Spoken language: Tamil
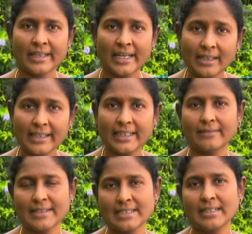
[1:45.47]
கீழ்கண்ட
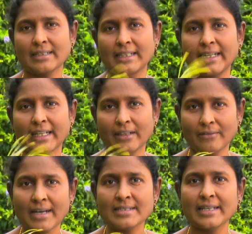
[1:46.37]
வசனத்திலே நான்
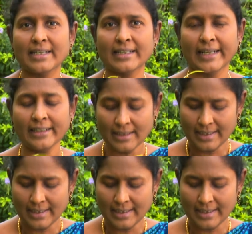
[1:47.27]
வாசிக்கிறேன்